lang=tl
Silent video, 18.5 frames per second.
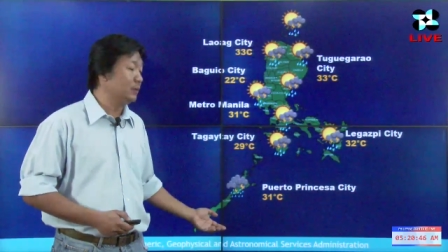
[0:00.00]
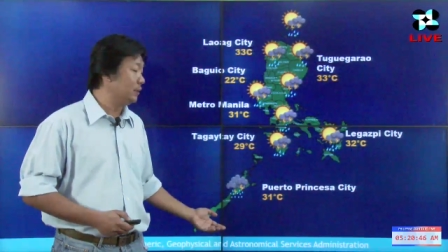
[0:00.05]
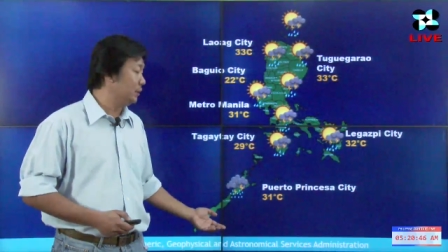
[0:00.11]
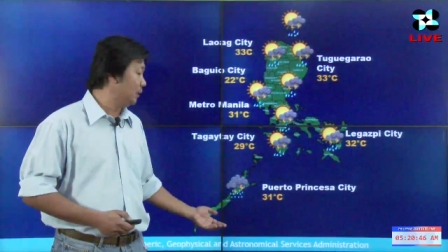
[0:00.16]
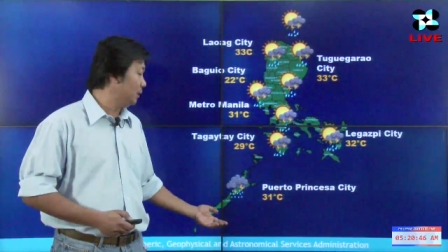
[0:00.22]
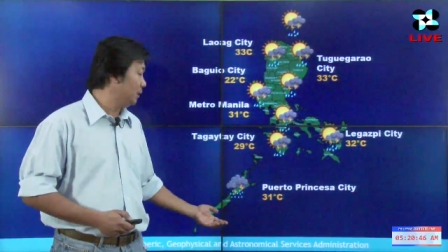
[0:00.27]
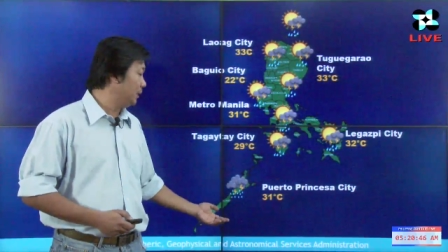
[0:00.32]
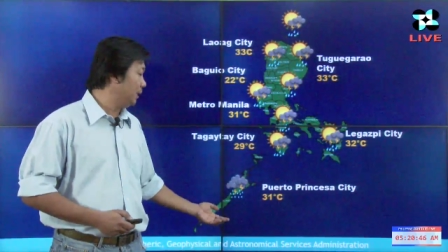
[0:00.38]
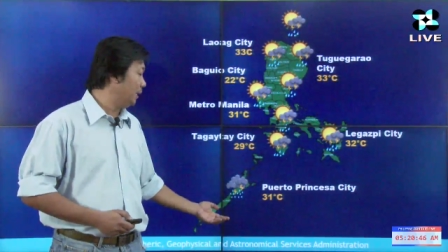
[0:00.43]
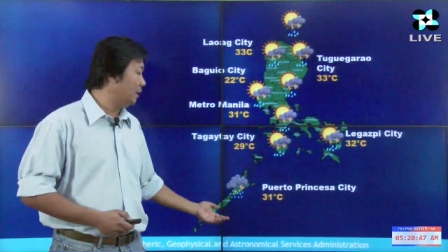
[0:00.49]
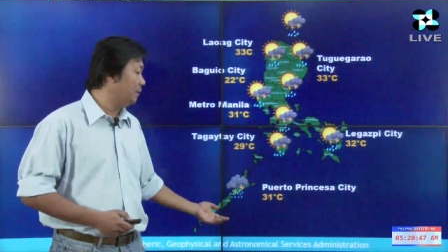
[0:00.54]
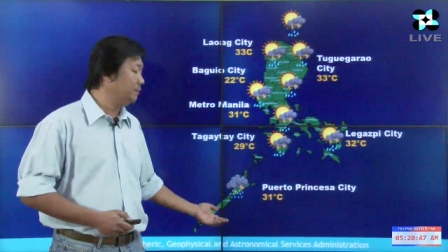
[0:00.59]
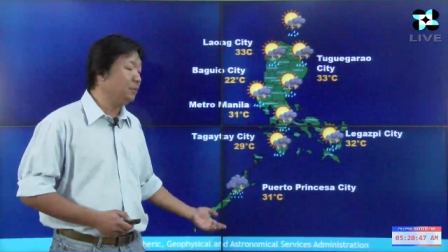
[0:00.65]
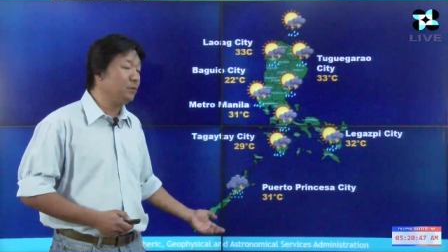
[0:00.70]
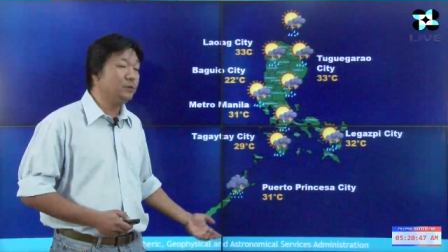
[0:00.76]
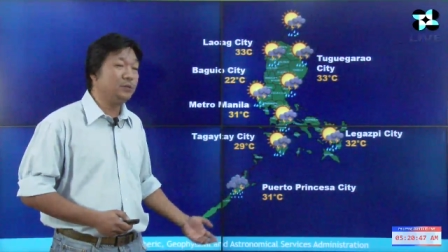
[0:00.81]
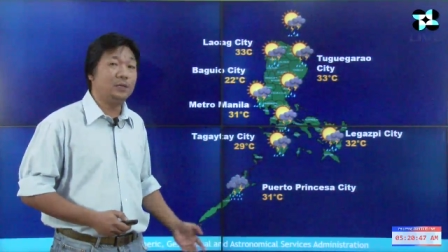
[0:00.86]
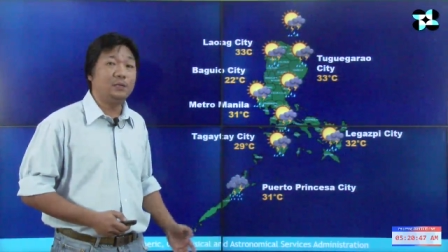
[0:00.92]
At uh, dahilan
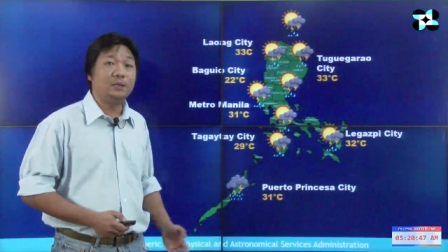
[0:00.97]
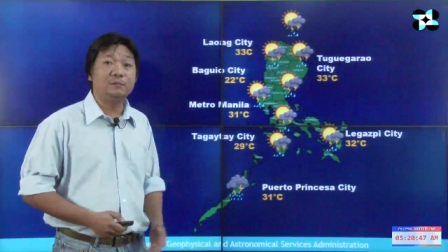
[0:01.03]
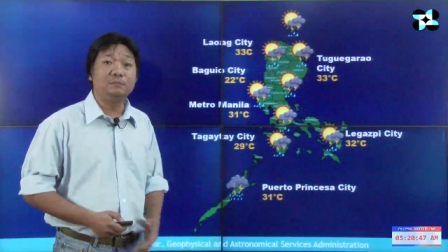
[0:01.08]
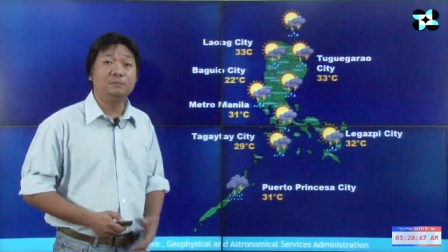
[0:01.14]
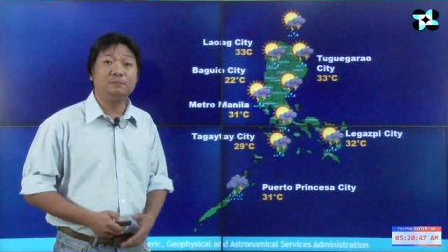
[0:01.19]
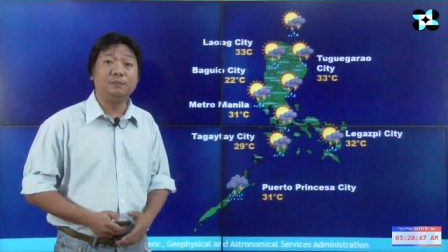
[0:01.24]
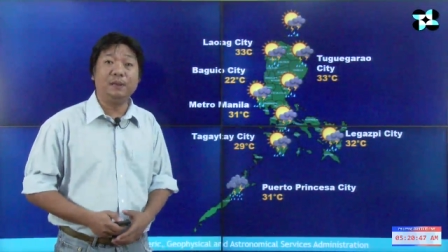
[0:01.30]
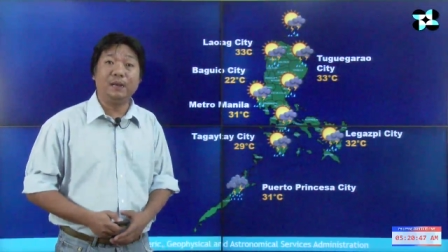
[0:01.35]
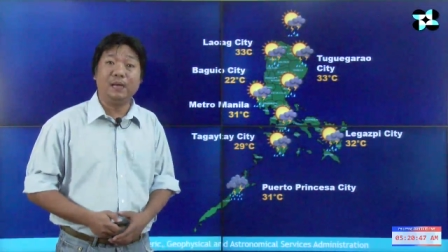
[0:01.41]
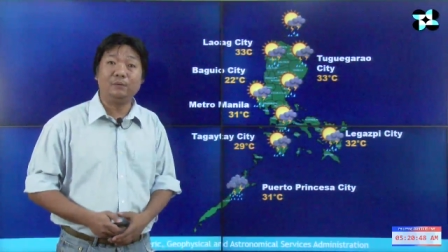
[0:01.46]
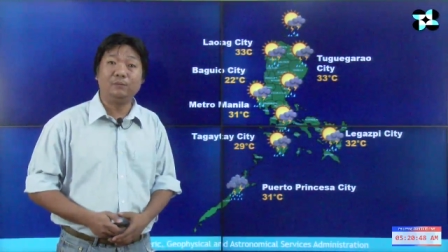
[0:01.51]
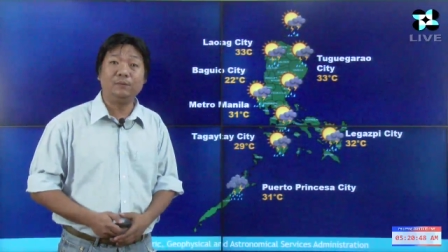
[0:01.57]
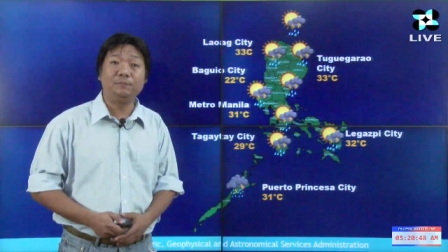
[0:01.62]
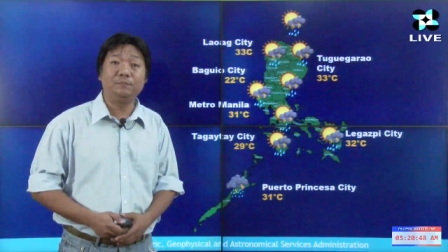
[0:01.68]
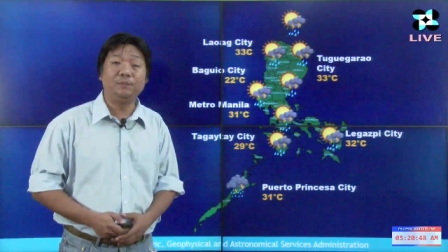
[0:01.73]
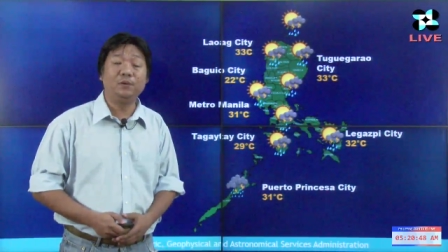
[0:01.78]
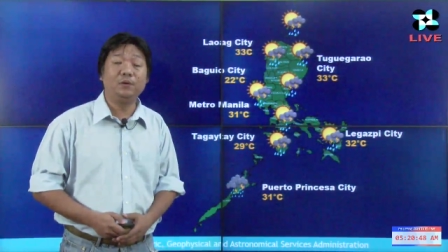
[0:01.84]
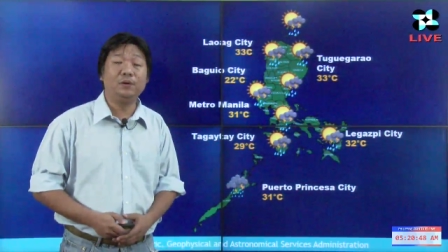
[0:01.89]
po dyan, ang
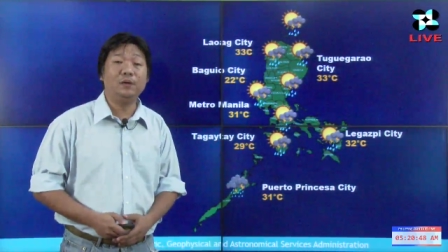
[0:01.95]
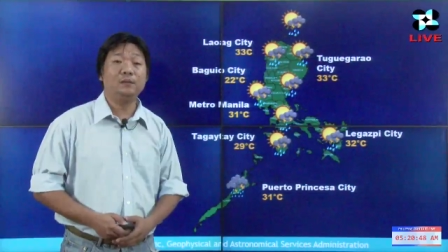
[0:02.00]
Palawan po,